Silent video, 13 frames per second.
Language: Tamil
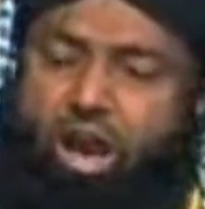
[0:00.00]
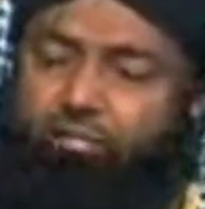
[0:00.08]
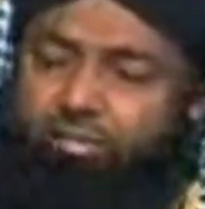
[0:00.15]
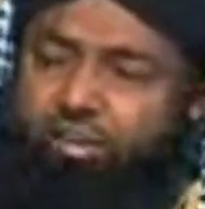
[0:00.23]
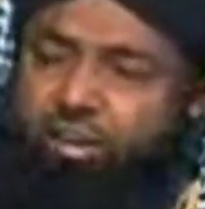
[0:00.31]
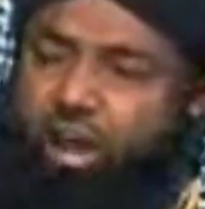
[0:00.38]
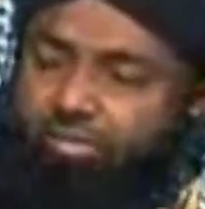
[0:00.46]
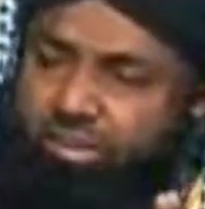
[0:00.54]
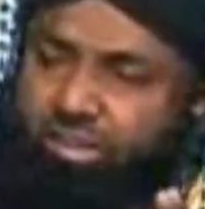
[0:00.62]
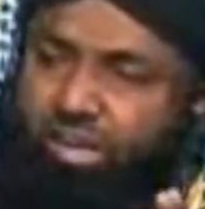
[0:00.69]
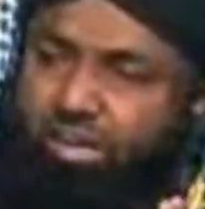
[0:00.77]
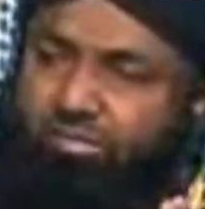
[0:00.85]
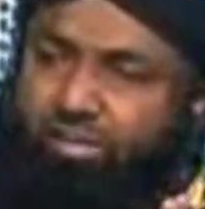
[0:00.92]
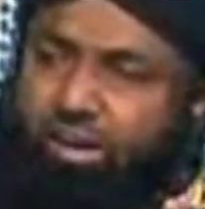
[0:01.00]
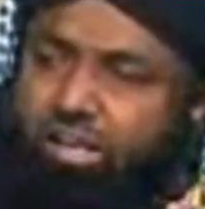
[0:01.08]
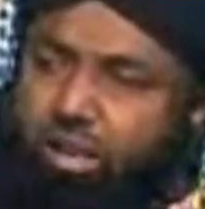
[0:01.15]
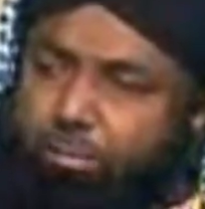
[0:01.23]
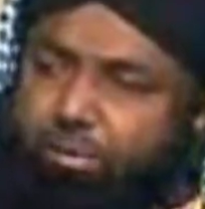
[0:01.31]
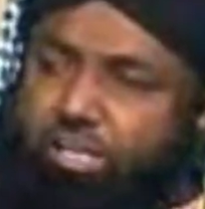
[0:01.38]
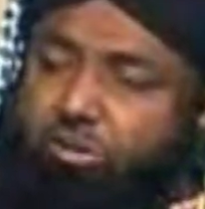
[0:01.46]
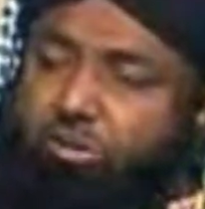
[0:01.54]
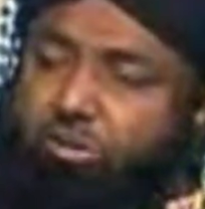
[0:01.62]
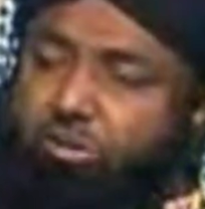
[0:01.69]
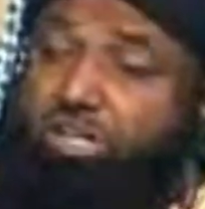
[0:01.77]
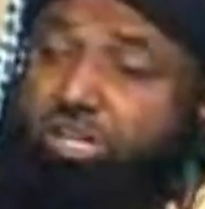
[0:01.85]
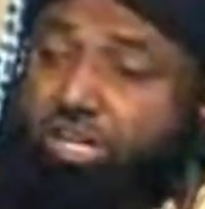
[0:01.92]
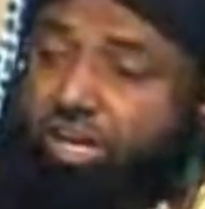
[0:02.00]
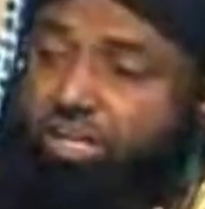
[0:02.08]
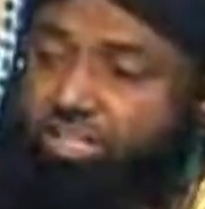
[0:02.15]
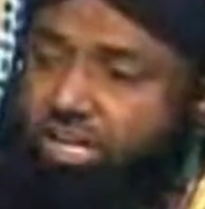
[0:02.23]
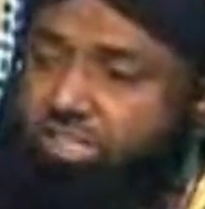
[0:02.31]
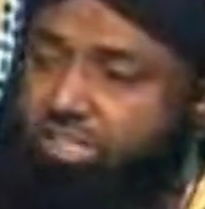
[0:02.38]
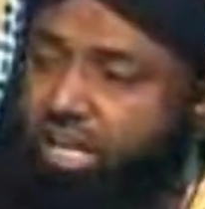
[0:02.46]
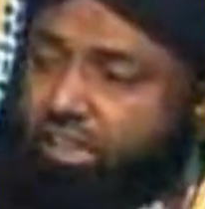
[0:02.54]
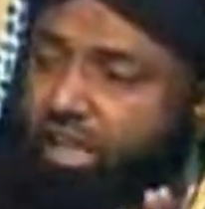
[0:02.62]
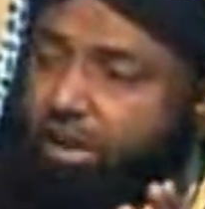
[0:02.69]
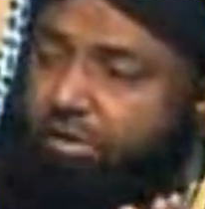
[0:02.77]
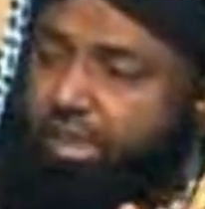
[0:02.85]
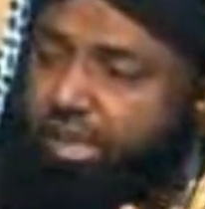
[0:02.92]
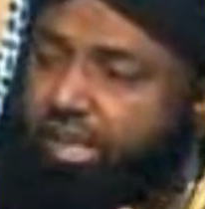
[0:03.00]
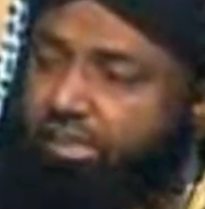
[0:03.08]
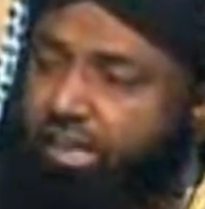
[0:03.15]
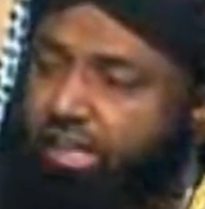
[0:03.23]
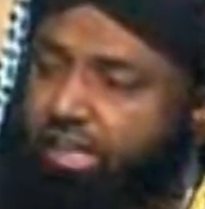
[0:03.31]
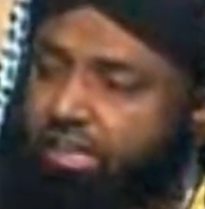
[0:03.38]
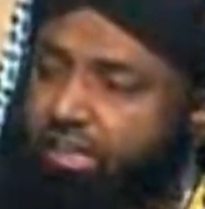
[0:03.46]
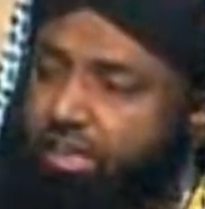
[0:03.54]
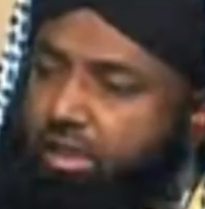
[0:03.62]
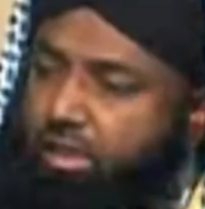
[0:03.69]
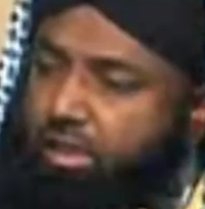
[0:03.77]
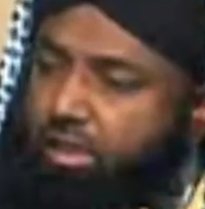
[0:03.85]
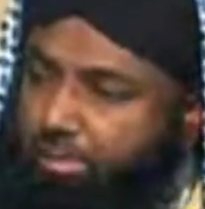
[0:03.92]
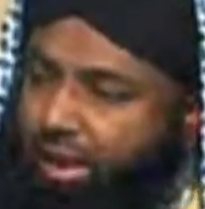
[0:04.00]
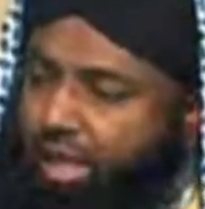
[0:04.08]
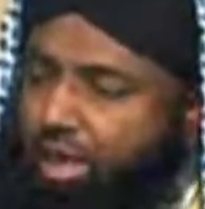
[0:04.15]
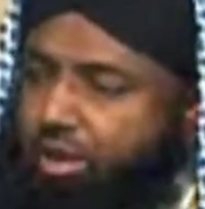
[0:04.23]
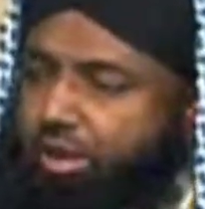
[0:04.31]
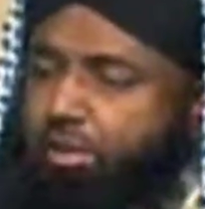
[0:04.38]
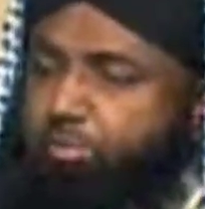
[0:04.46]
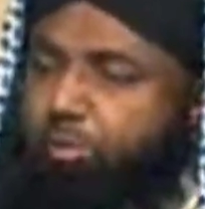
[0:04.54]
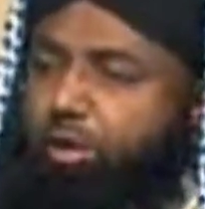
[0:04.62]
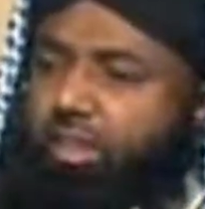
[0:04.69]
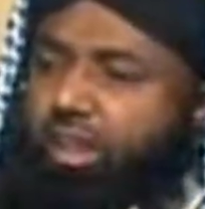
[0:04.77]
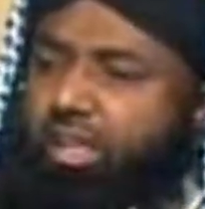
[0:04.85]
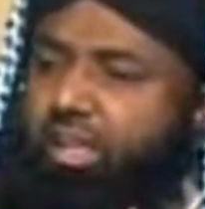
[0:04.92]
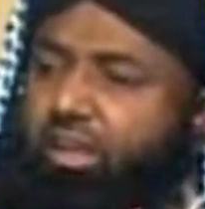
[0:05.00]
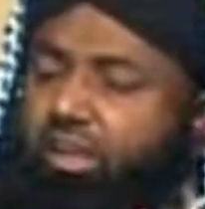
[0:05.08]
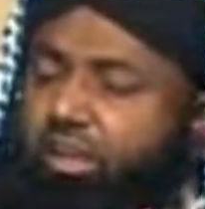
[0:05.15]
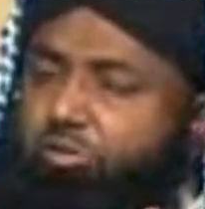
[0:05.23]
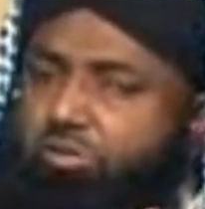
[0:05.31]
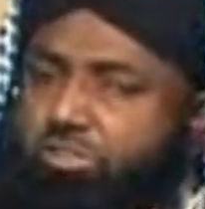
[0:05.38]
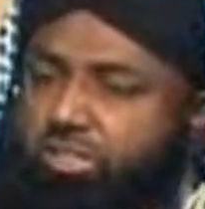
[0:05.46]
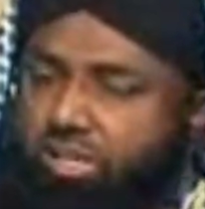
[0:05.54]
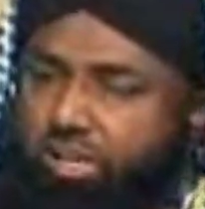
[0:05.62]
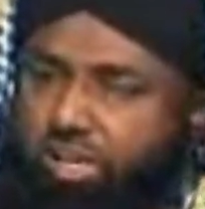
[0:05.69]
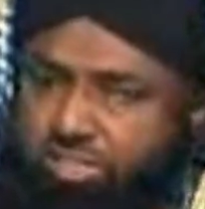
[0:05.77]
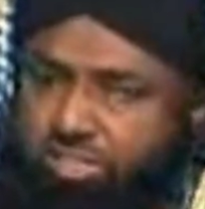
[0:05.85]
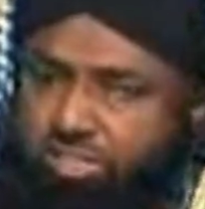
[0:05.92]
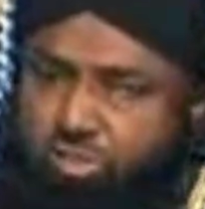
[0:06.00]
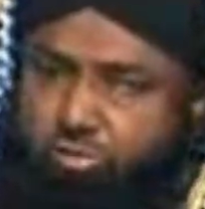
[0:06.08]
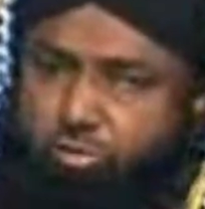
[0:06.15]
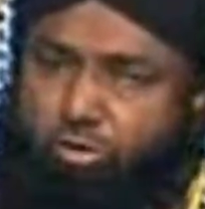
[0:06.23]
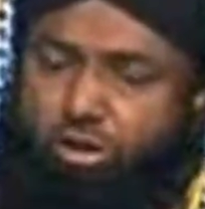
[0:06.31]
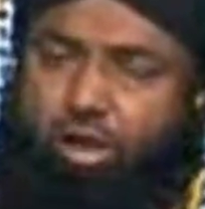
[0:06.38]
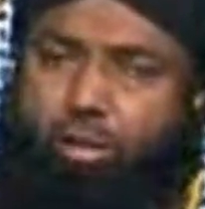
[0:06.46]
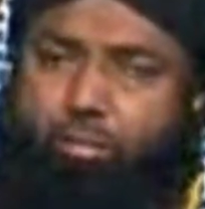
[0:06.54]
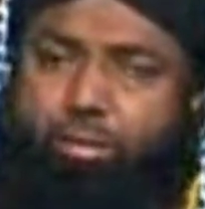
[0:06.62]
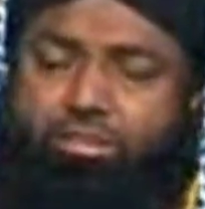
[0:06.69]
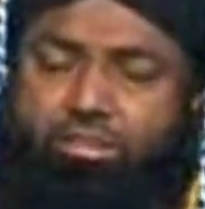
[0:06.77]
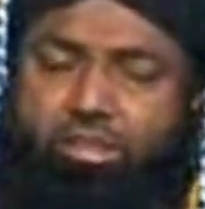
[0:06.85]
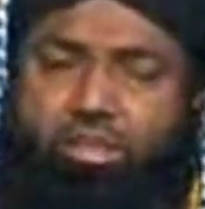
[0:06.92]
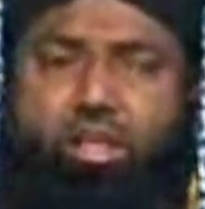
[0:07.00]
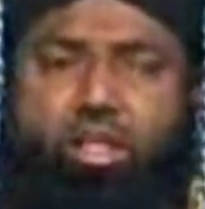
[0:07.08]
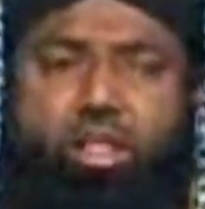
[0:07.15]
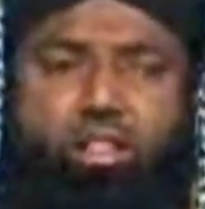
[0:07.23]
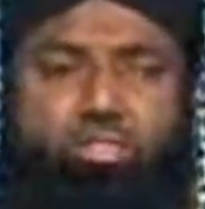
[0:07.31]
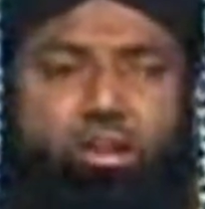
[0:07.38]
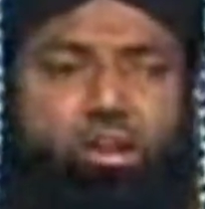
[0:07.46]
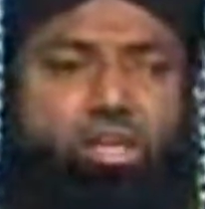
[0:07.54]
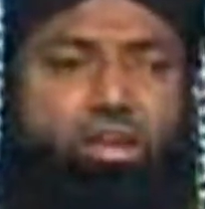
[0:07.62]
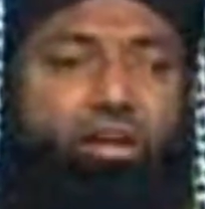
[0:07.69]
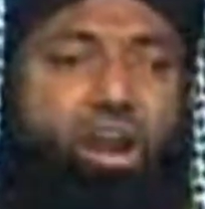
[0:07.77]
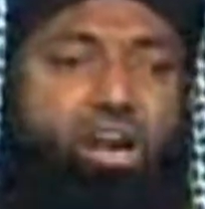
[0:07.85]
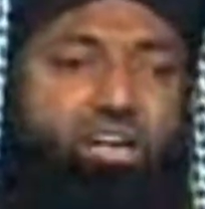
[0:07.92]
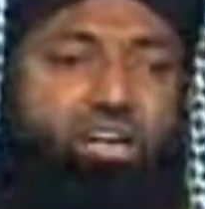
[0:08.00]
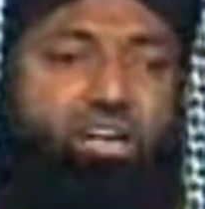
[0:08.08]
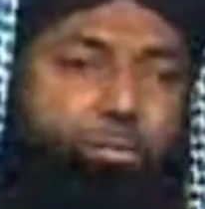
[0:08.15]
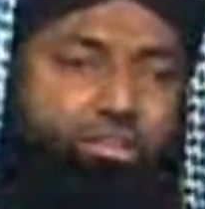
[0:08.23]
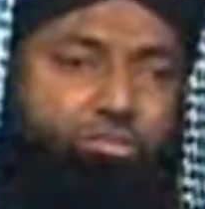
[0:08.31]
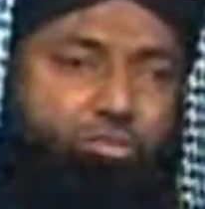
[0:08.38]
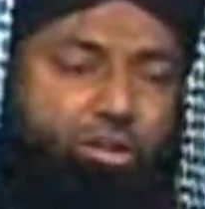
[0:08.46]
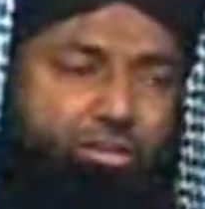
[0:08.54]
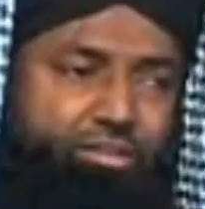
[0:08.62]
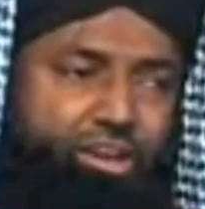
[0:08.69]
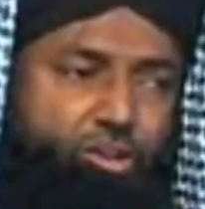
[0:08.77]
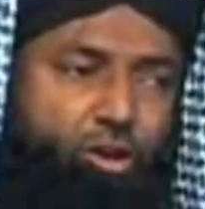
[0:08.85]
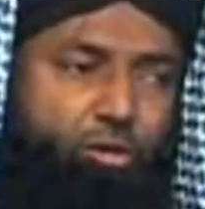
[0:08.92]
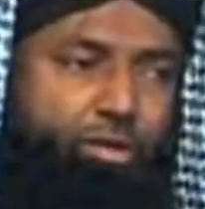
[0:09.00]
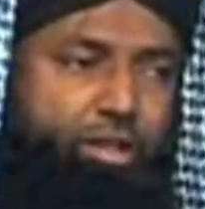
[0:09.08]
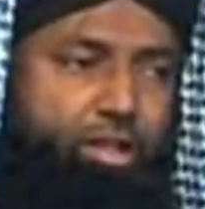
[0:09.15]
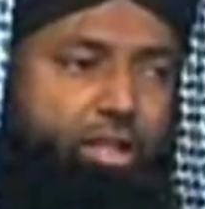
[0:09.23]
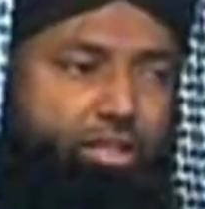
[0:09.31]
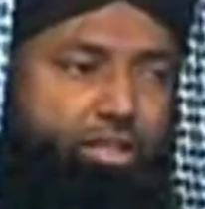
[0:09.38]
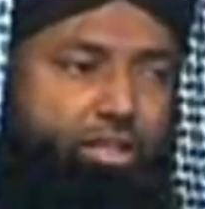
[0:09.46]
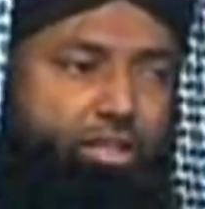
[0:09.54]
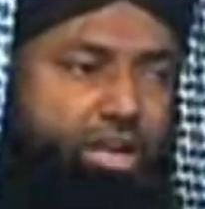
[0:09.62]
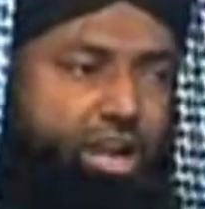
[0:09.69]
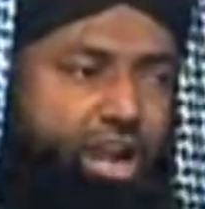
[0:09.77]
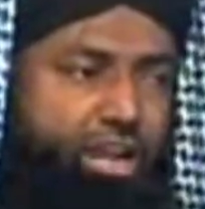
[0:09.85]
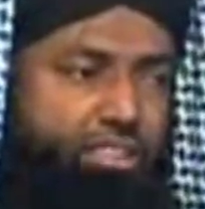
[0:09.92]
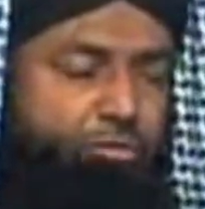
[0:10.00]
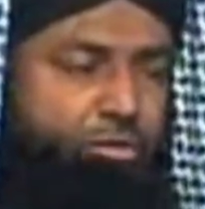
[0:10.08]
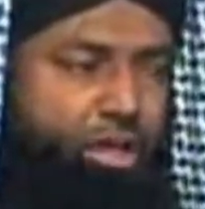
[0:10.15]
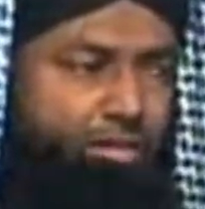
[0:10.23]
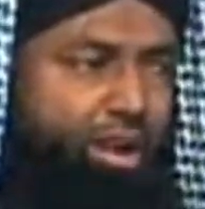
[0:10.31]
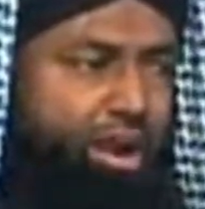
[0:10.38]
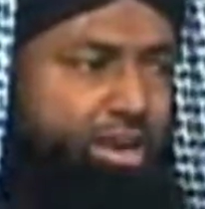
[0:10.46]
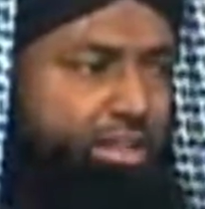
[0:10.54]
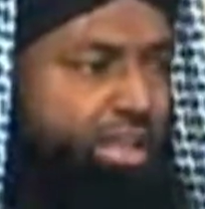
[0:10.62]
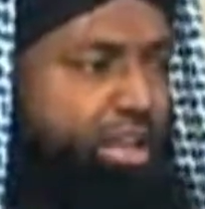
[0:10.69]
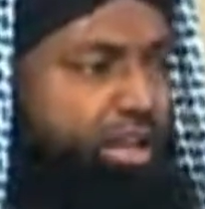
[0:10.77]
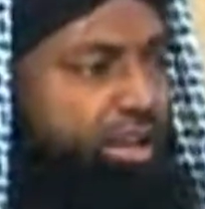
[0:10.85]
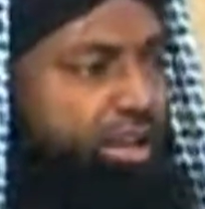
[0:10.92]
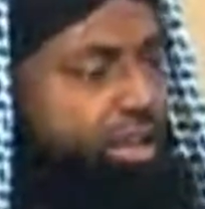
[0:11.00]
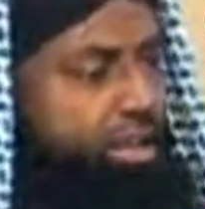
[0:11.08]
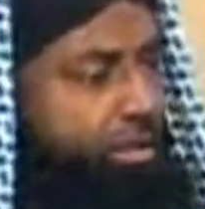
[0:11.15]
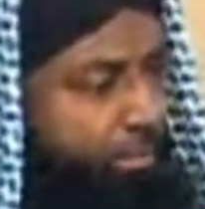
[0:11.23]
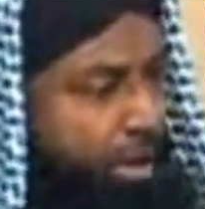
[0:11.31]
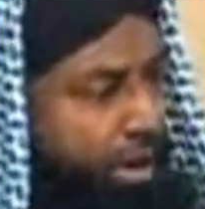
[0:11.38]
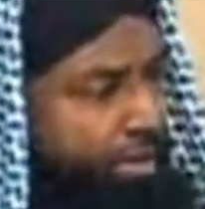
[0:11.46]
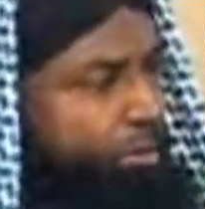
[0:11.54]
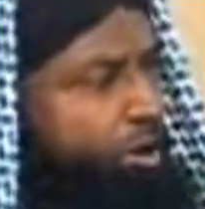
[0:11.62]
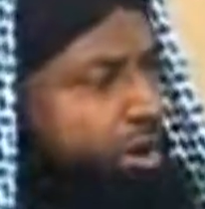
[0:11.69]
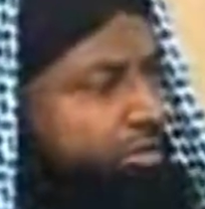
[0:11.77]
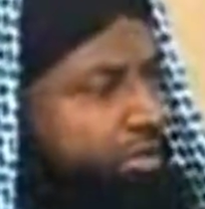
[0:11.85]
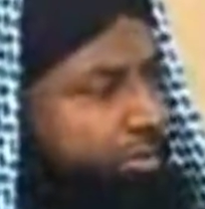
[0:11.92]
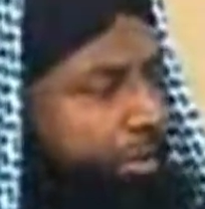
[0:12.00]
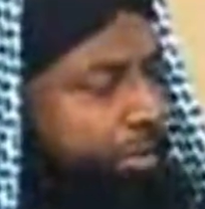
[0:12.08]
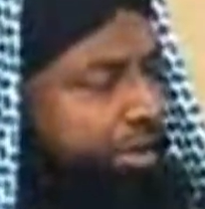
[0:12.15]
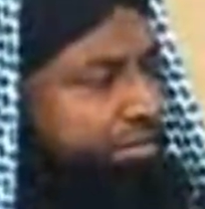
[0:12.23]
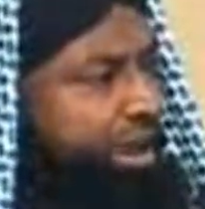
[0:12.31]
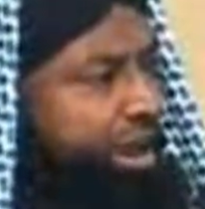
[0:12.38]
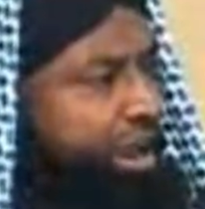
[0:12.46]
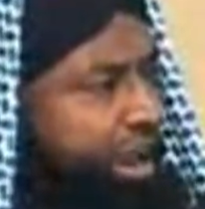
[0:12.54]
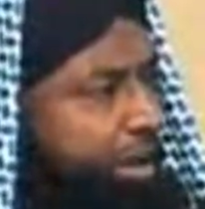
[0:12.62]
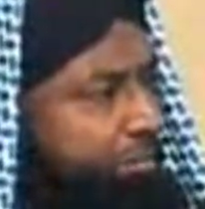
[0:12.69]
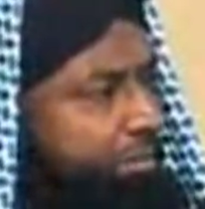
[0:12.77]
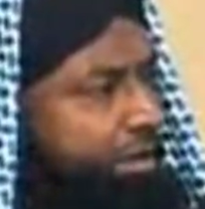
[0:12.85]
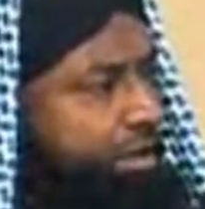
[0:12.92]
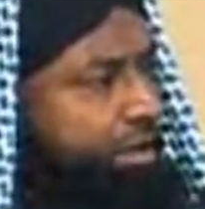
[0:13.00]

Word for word: அவர் அவனுக்கென்று வகுக்கப்பட்ட ரூல்ஸ் அண்ட் ரெகுலேஷன்ஸ் அல்லாவுடைய கட்டளை பெருமானாருடைய போதனை என்ற ரூல்ஸ் அண்ட் ரெகுலேஷன்ஸுக்குள் அமைத்து தன்னுடைய வாழ்க்கையை அமைத்துக் கொள்ள வேண்டும் ஏனென்றால் இந்த உலக வாழ்க்கையில் மனம் போன விருப்பப்படி வாழலாம்